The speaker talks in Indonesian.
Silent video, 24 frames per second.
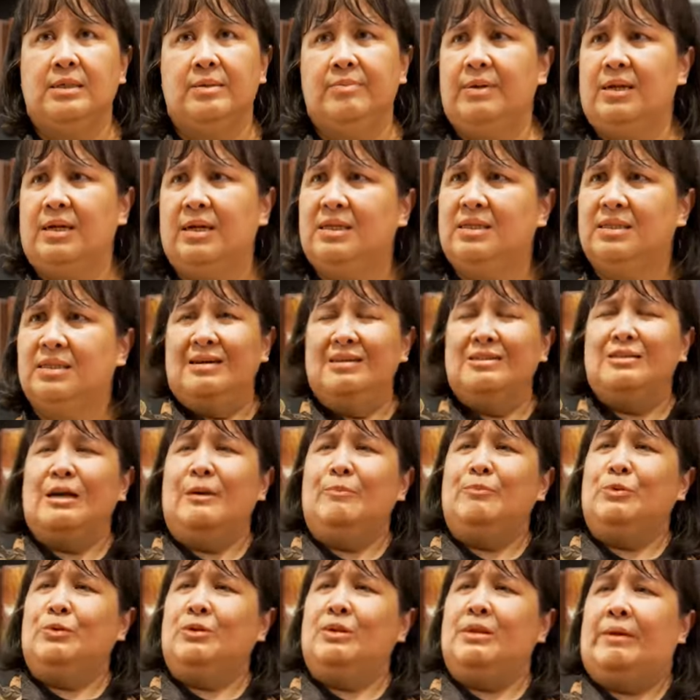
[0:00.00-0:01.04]
Saya bilang it's, it's up
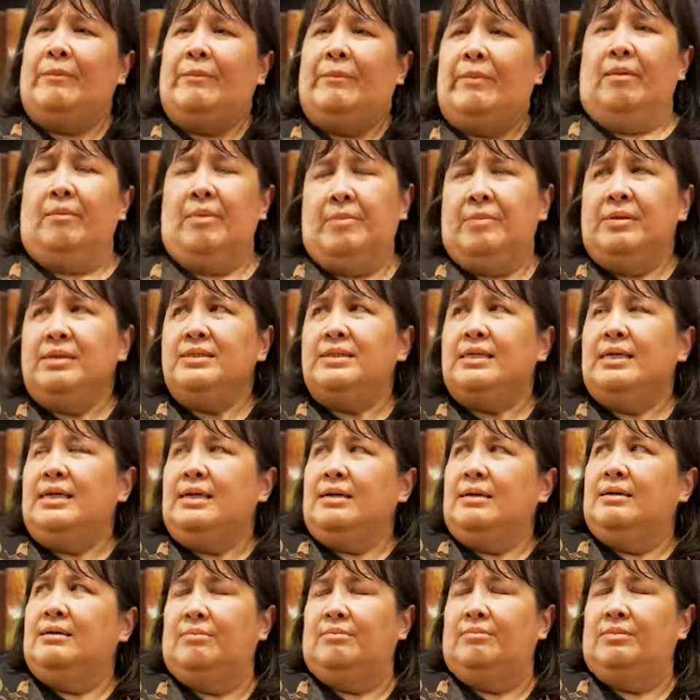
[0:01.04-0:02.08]
to them. Memang
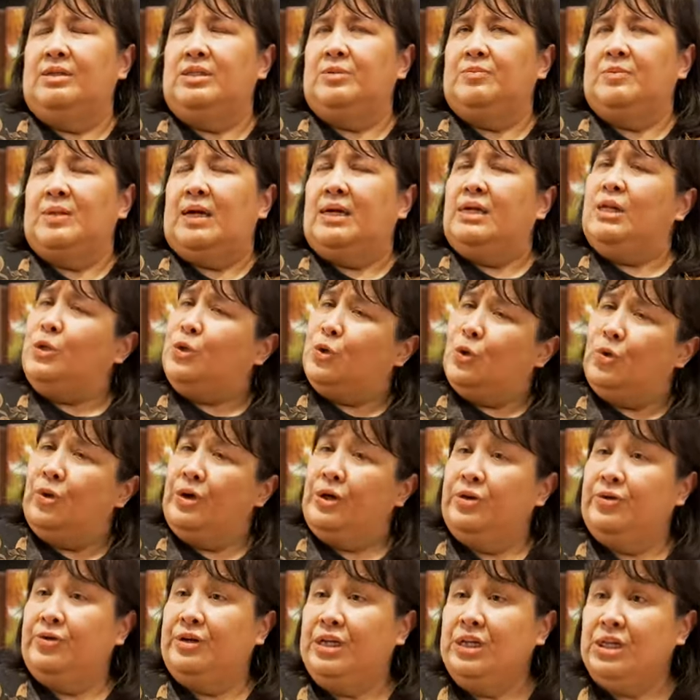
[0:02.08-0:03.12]
saya menciptakannya tokoh
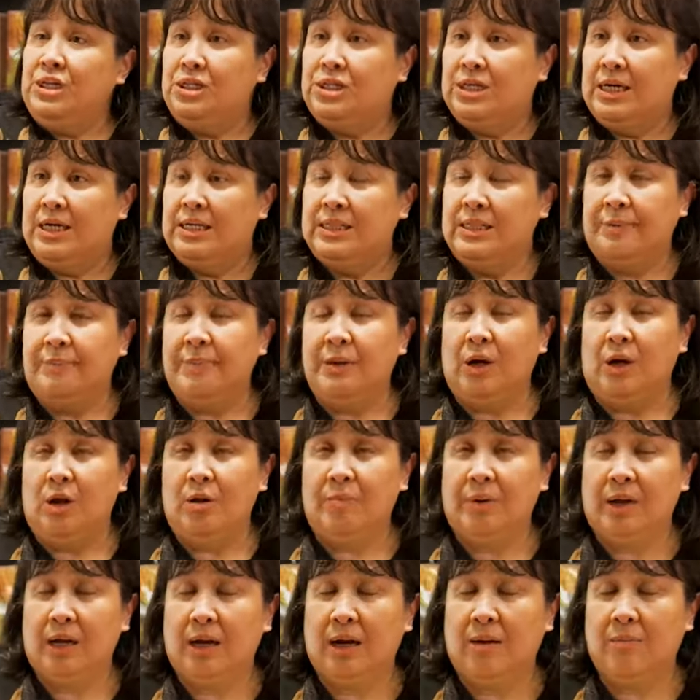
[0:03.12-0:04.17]
Indonesia, tapi kalau
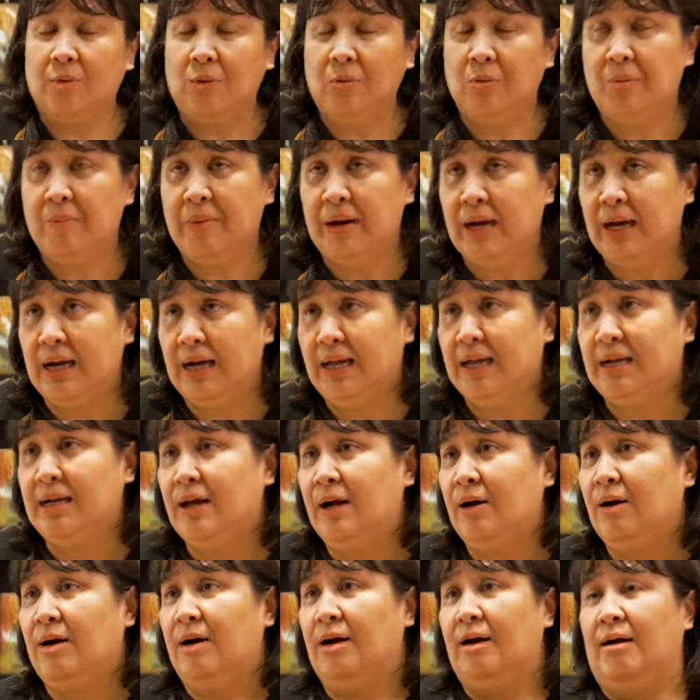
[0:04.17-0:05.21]
mereka mau
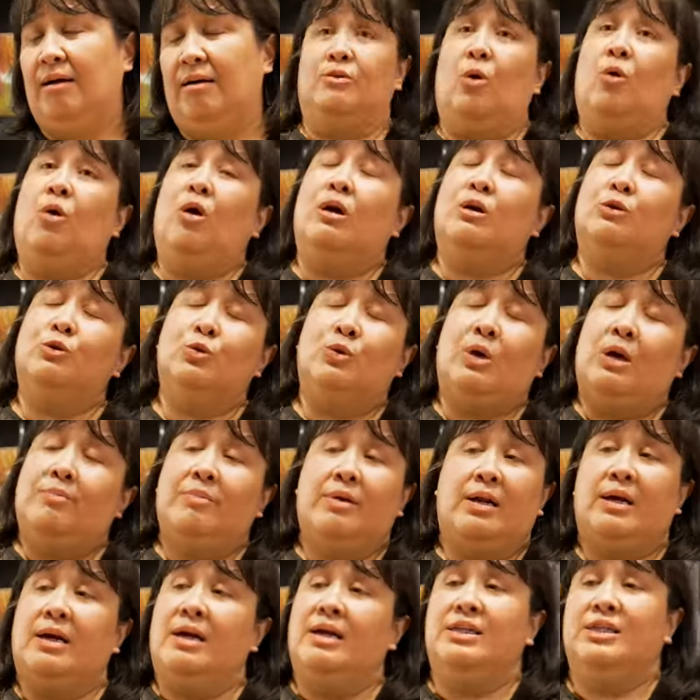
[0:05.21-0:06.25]
membayangkannya tokoh kesukaan
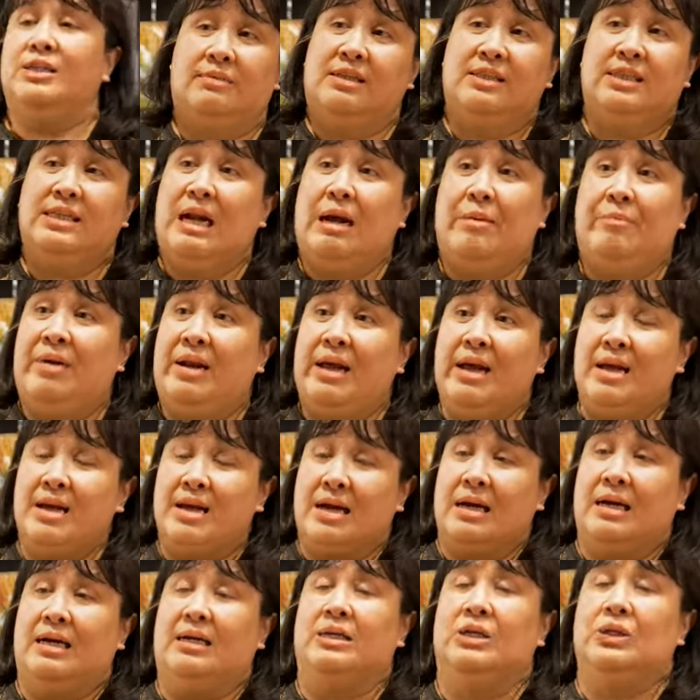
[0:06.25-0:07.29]
mereka, itu hmm. terserah
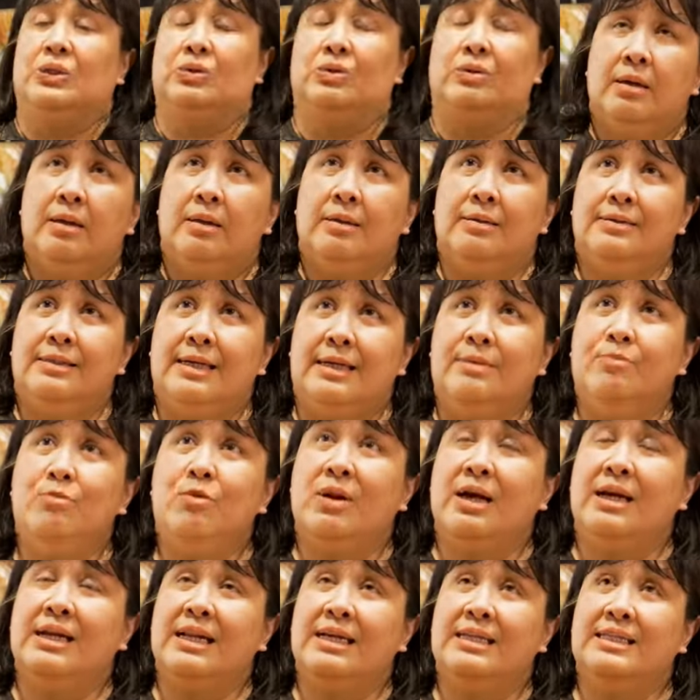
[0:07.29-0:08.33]
mereka hmm. gitu. Jadi
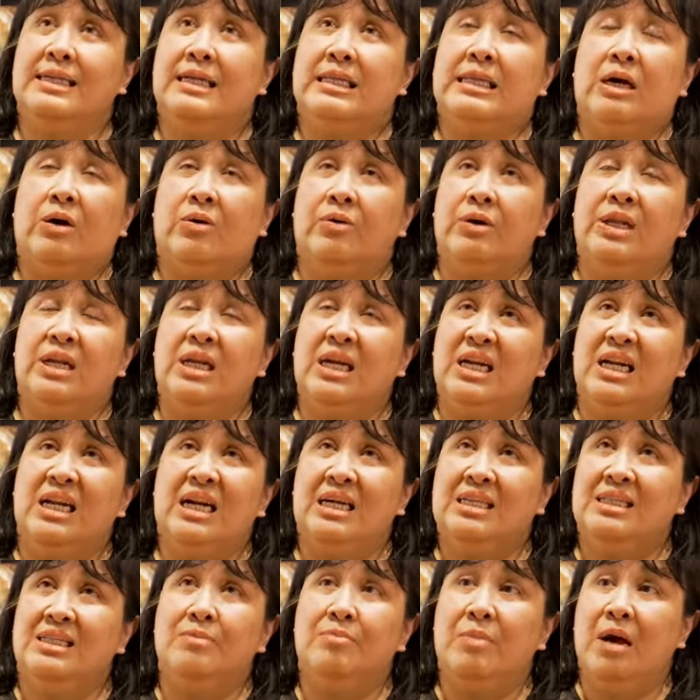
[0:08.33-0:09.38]
mulailah saya tahu ini
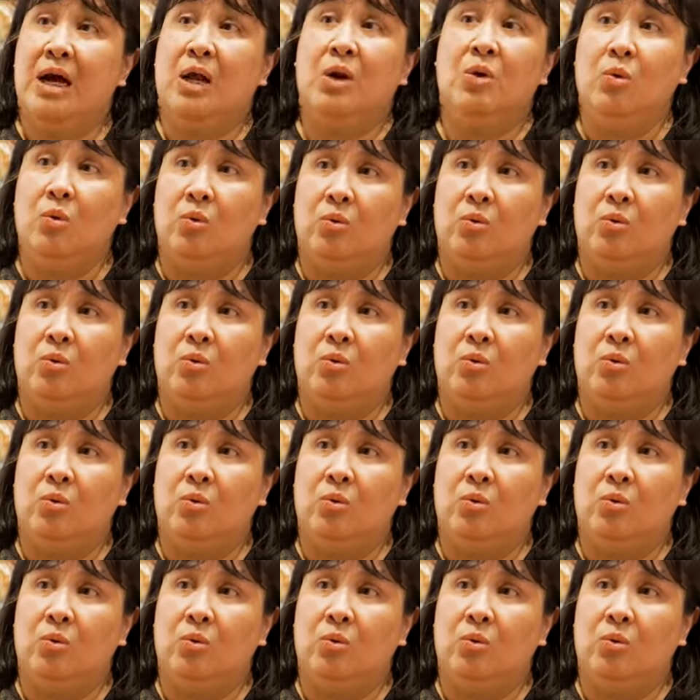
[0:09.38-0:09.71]
generasi baru.